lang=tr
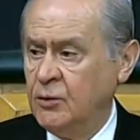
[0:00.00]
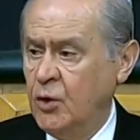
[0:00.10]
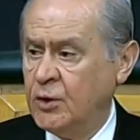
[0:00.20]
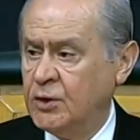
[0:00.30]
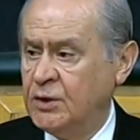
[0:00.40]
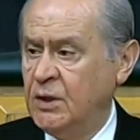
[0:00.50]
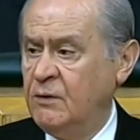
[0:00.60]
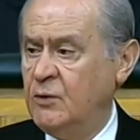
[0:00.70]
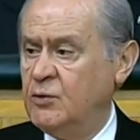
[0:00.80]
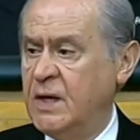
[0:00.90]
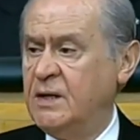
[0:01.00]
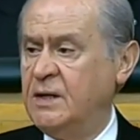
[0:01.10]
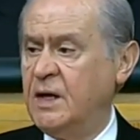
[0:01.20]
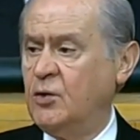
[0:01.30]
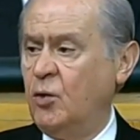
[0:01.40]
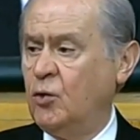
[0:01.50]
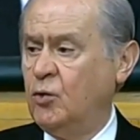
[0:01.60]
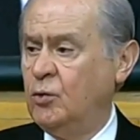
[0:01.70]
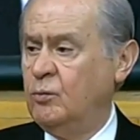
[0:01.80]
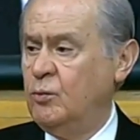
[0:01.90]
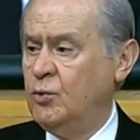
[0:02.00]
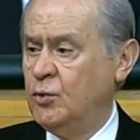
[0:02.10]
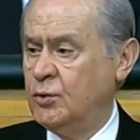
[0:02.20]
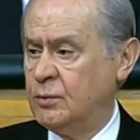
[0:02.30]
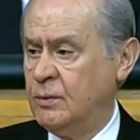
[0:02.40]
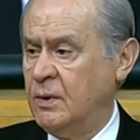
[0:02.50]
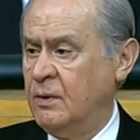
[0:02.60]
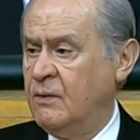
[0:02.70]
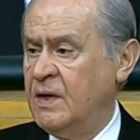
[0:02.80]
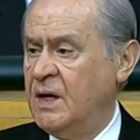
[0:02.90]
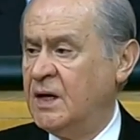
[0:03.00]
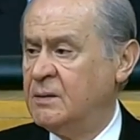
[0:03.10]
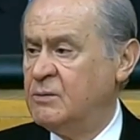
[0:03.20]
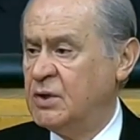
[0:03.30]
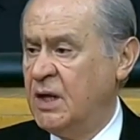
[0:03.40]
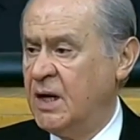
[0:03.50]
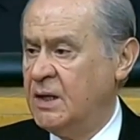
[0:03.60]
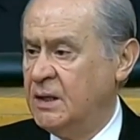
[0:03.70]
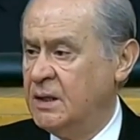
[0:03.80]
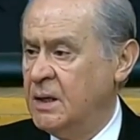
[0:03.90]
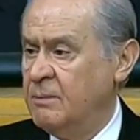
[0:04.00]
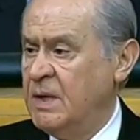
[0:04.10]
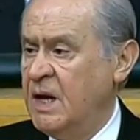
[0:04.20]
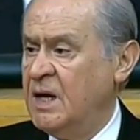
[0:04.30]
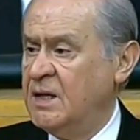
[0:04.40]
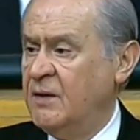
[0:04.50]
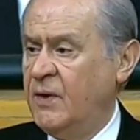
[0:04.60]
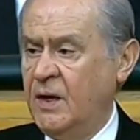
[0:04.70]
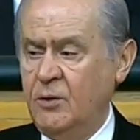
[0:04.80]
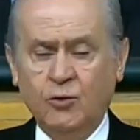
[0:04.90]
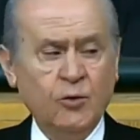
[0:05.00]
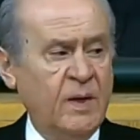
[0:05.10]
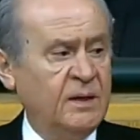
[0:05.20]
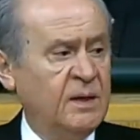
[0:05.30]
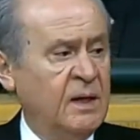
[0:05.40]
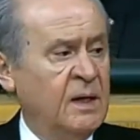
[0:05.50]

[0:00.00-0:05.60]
Dört yıl ve üzerindeki okul müdür ve yardımcılarını bile hedef alan hükümet